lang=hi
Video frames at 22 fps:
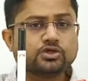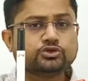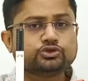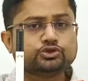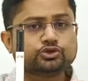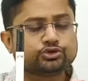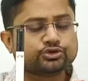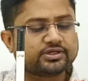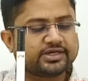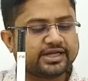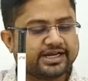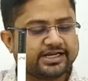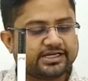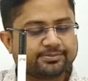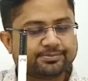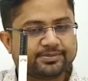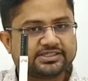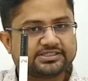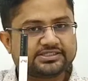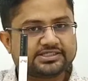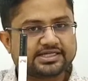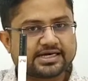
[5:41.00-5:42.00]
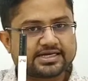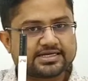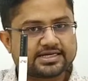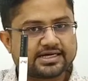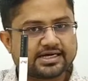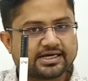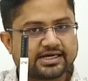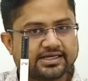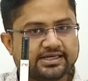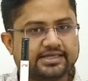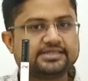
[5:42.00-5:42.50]
जो राइट right में जा
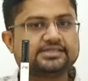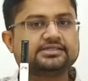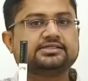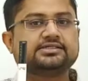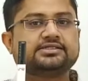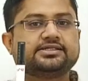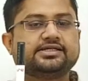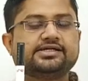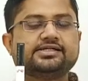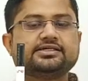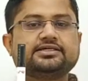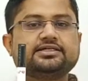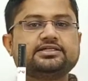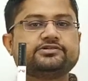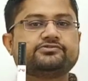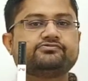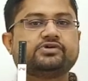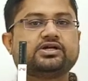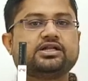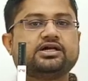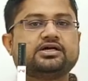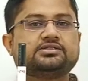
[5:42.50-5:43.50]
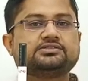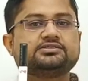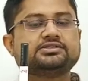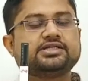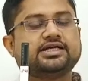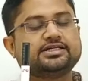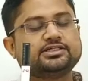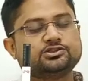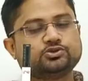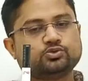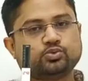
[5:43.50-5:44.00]
रहा है रेड कलर वाला
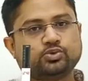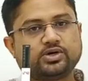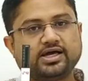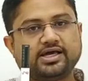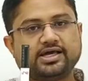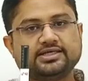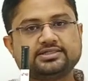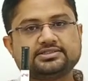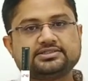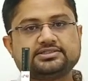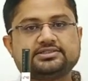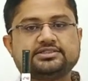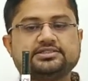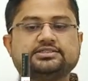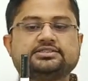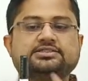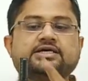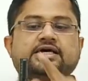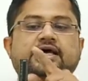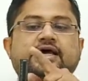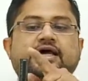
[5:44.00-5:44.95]
दैट इज वाई एक्सिस